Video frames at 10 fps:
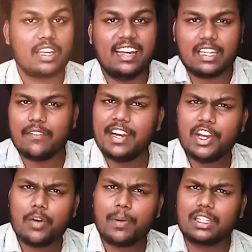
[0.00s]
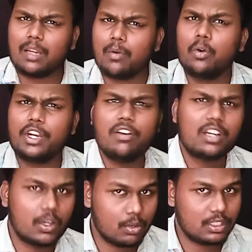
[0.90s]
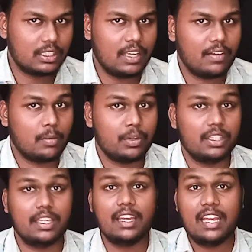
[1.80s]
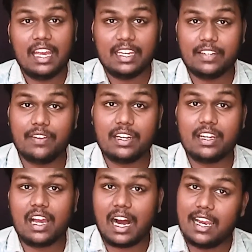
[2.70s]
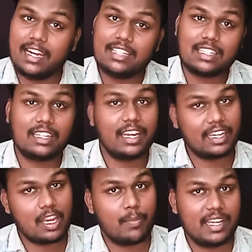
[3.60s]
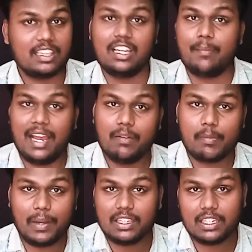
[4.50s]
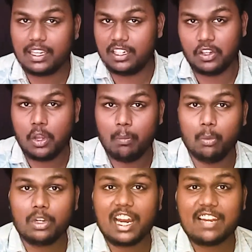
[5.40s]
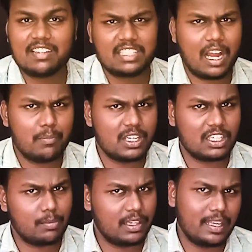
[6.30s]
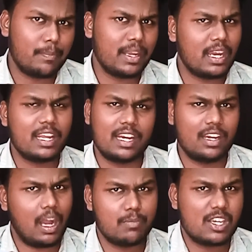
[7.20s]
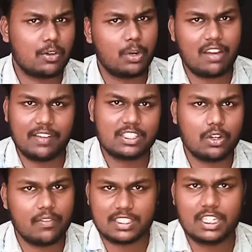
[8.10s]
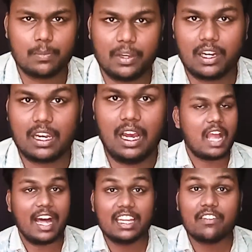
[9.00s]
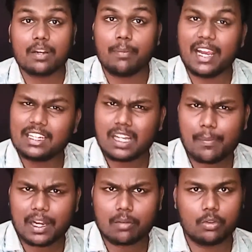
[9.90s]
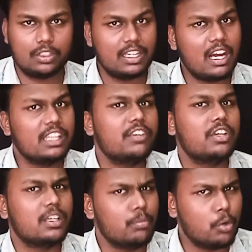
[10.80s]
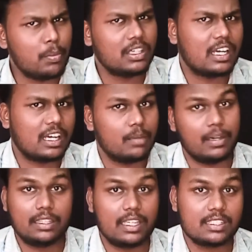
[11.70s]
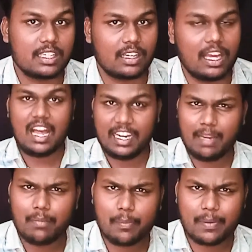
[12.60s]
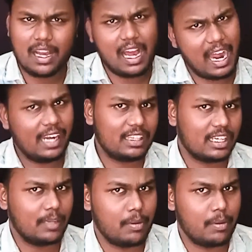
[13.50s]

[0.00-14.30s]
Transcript: இந்த வீடியோவை பார்த்து நம்ம ஒரே ஒரு கன்க்ளூஷன் தான் வர முடியுது இவர் ஆல்ரெடி சத்தங்கேட்டில் பயத்தில் தான் மேலே போய் பார்த்துருக்காரு முன்னாடி வச்ச ஆப்ஜெக்ட் மாதிரியே பின்னாடி ரெண்டு ஆப்ஜெக்ட் கூட வச்சவங்க வச்சுட்டு போயிருக்கலாம் அதை இவர் பயத்தில் பார்க்கும்போது அது இவருக்கு மூவ்மெண்ட் ஆகுற மாதிரி தெரிஞ்சிருக்கலாம் நம்ம இப்போ அடுத்த கிளிப்பை